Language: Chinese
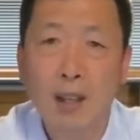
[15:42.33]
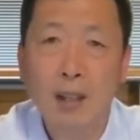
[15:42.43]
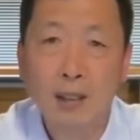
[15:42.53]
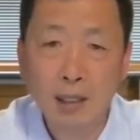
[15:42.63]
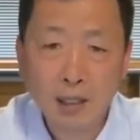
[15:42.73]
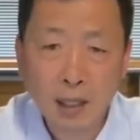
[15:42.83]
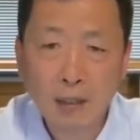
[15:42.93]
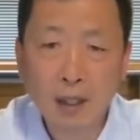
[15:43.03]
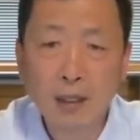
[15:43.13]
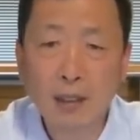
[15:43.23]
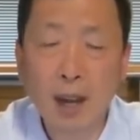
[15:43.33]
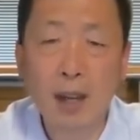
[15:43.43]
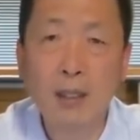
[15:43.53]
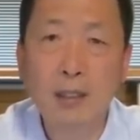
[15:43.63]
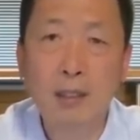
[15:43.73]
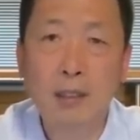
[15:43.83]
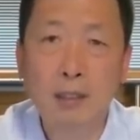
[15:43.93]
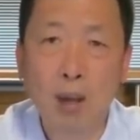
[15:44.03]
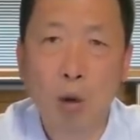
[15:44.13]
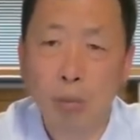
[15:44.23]
你现在的开支
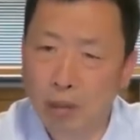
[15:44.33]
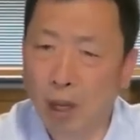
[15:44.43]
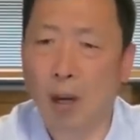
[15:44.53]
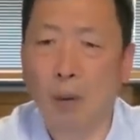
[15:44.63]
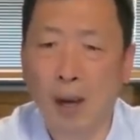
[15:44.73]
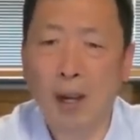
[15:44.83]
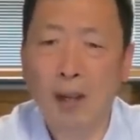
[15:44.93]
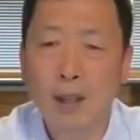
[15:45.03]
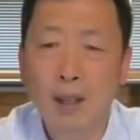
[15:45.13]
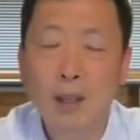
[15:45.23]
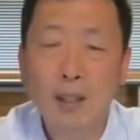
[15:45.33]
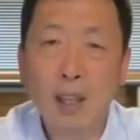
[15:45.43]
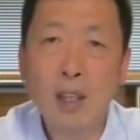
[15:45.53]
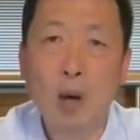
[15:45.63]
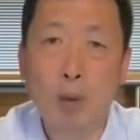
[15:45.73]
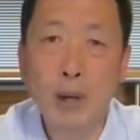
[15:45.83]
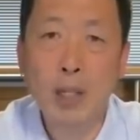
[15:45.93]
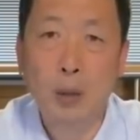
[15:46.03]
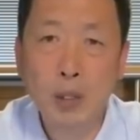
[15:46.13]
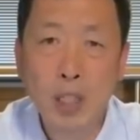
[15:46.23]
够不够啊？你有没
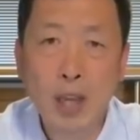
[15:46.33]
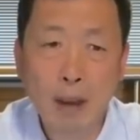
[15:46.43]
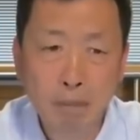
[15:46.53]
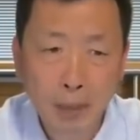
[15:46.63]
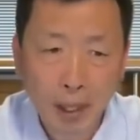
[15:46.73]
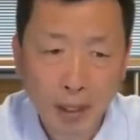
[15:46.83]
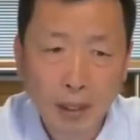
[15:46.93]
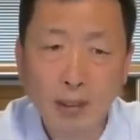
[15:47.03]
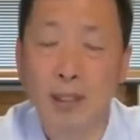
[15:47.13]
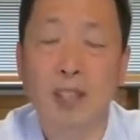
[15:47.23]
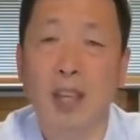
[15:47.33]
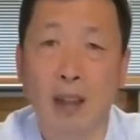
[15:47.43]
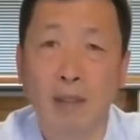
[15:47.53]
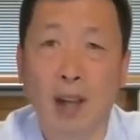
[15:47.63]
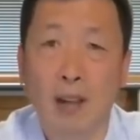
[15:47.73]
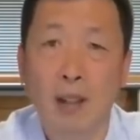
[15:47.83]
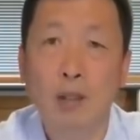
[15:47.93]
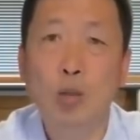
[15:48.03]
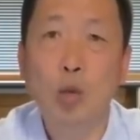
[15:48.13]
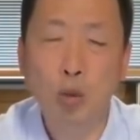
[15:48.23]
有欠别人的钱
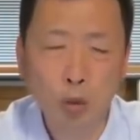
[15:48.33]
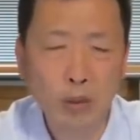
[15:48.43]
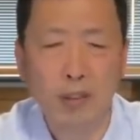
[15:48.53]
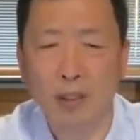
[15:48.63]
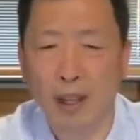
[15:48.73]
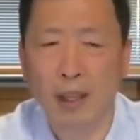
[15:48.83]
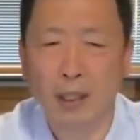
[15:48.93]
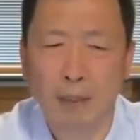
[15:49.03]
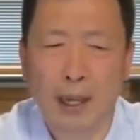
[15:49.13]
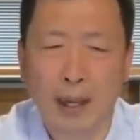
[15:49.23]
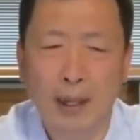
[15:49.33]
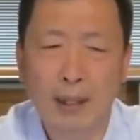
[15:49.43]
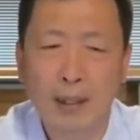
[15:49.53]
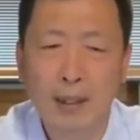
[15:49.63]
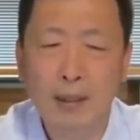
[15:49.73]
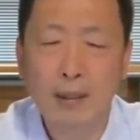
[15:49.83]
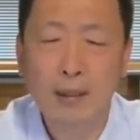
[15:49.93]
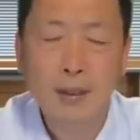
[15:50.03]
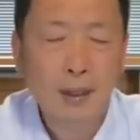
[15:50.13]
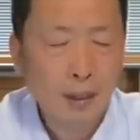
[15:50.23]
呢？”诸如此类的吧。
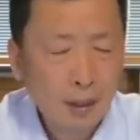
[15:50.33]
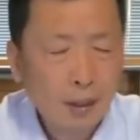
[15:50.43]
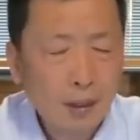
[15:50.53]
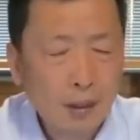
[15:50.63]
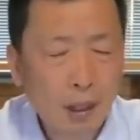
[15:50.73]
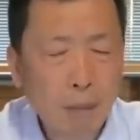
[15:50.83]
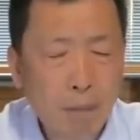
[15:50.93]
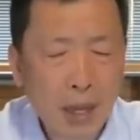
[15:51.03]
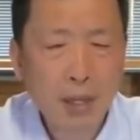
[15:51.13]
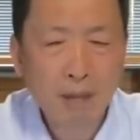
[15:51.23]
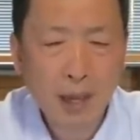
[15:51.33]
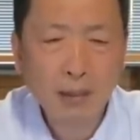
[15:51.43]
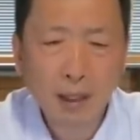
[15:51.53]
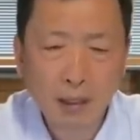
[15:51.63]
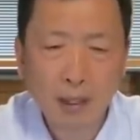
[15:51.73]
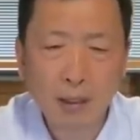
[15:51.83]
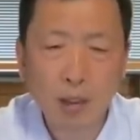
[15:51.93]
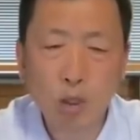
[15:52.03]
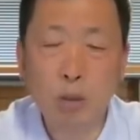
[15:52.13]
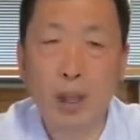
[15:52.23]
这被问的人
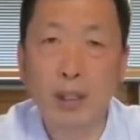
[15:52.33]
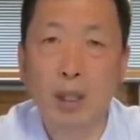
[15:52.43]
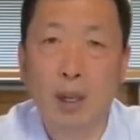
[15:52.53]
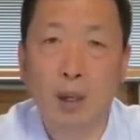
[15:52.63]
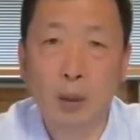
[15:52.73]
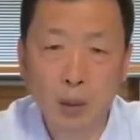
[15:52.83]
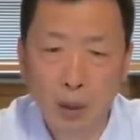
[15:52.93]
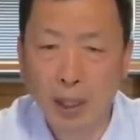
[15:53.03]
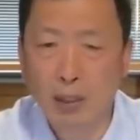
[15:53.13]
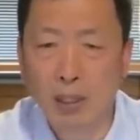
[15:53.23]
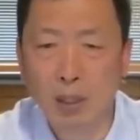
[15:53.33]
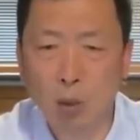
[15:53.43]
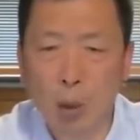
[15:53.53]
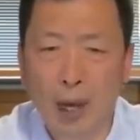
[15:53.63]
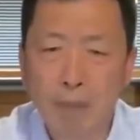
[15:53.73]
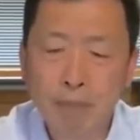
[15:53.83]
呢，出来以后都很奇怪。